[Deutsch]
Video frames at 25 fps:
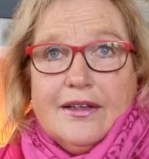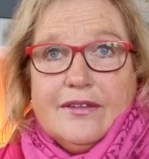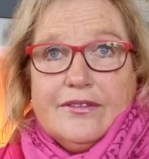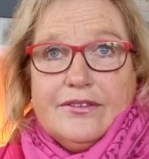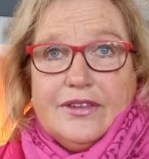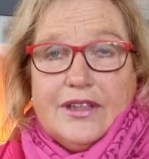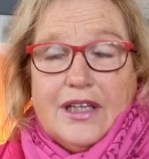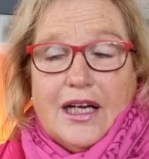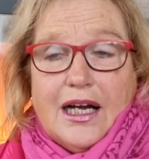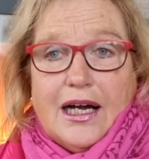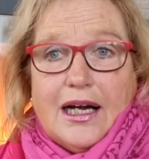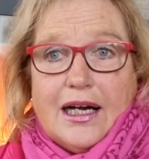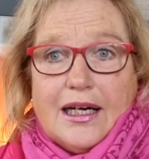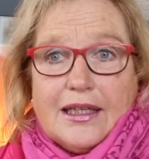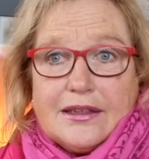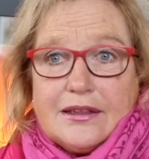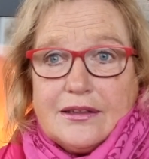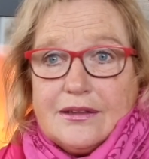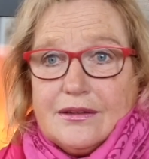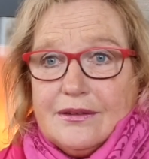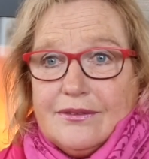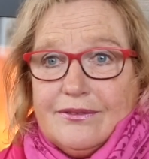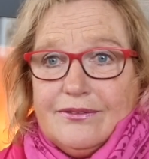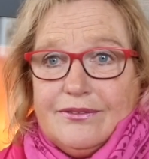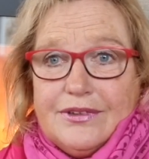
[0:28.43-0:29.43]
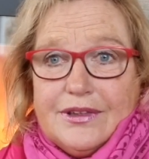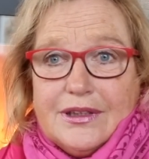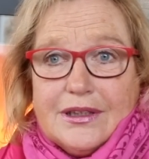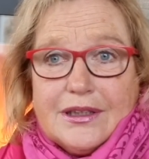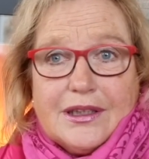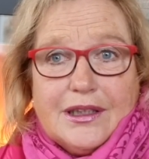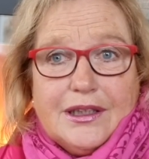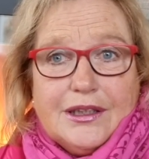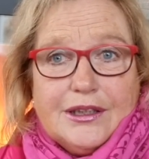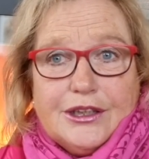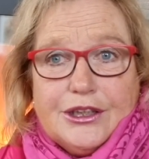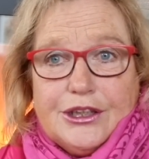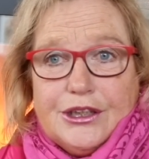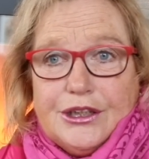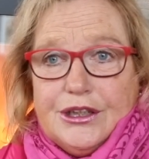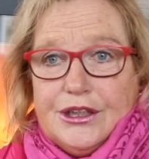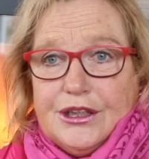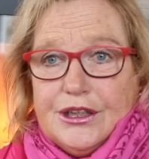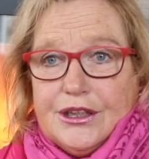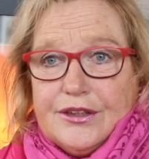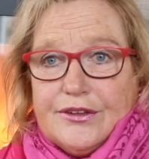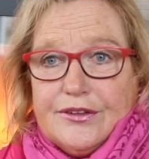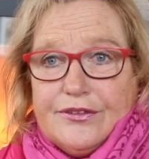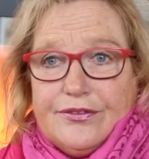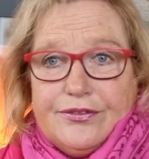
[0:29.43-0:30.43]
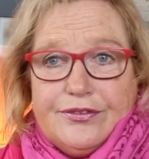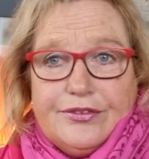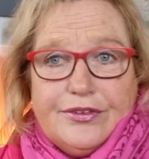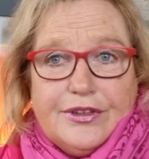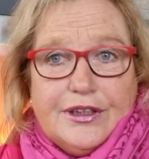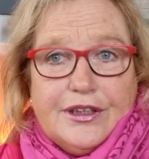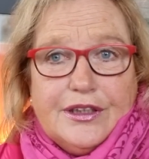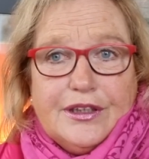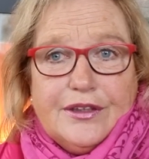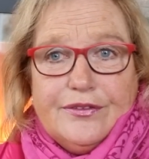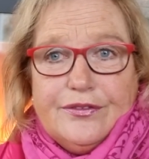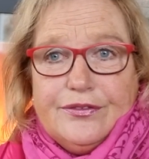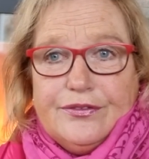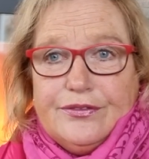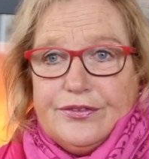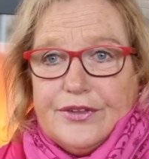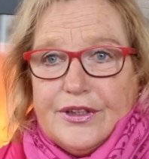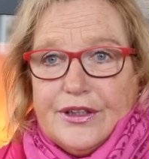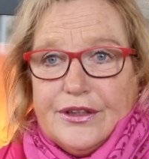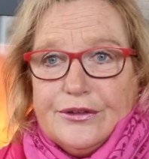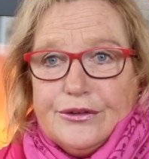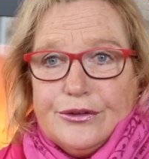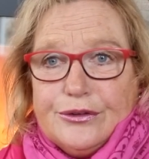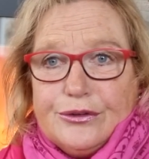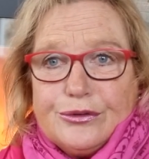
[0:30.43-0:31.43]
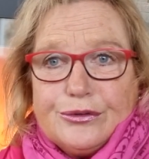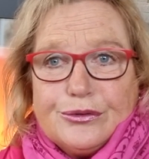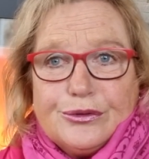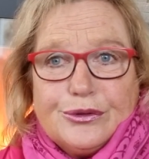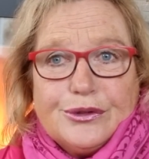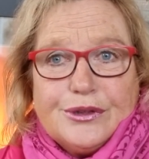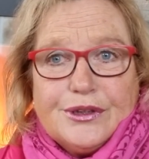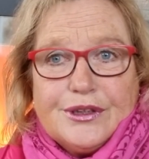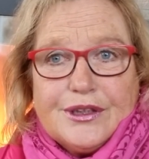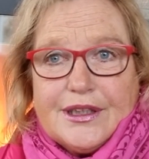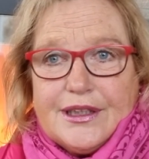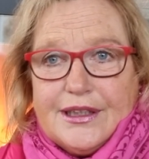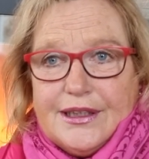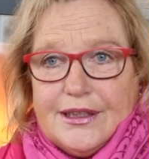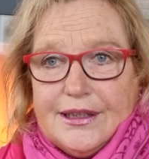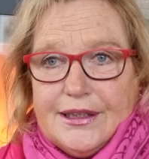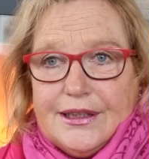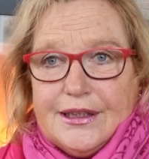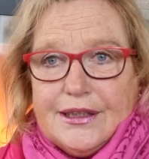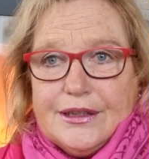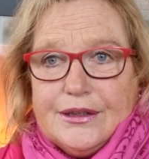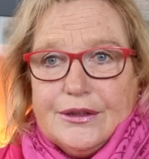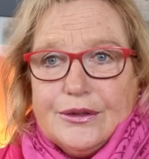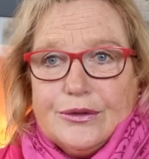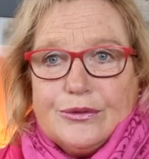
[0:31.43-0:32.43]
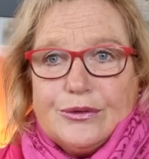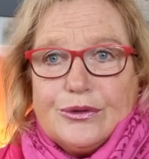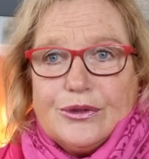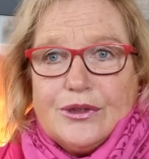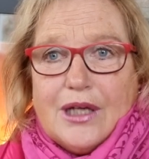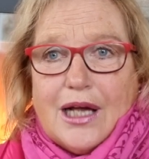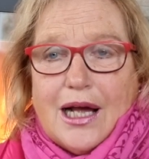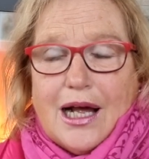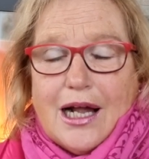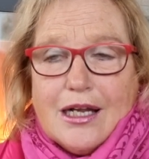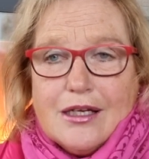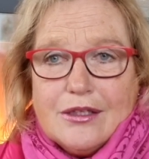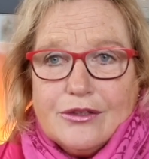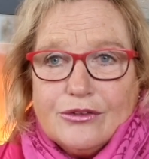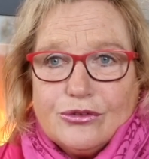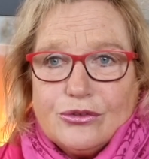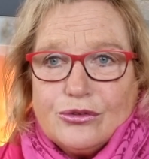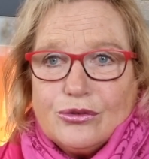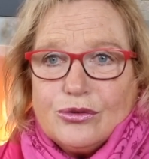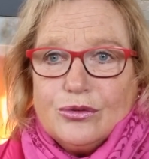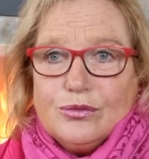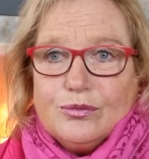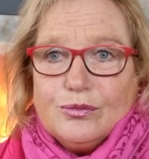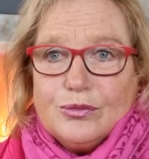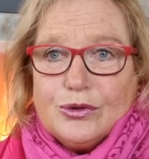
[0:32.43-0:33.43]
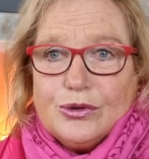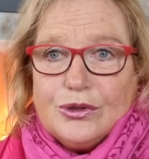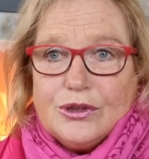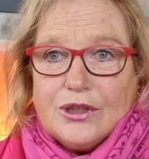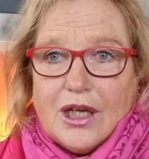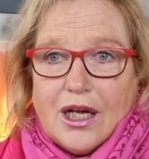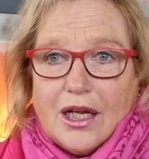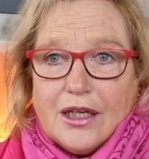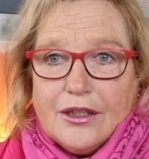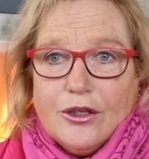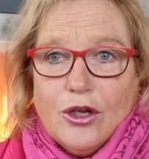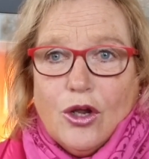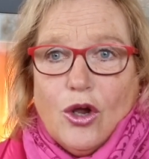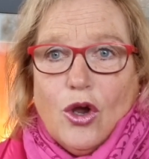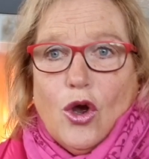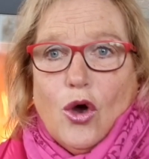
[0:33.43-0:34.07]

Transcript: wir hatten wirklich hier viel Wind und Regen und alles drum und dran.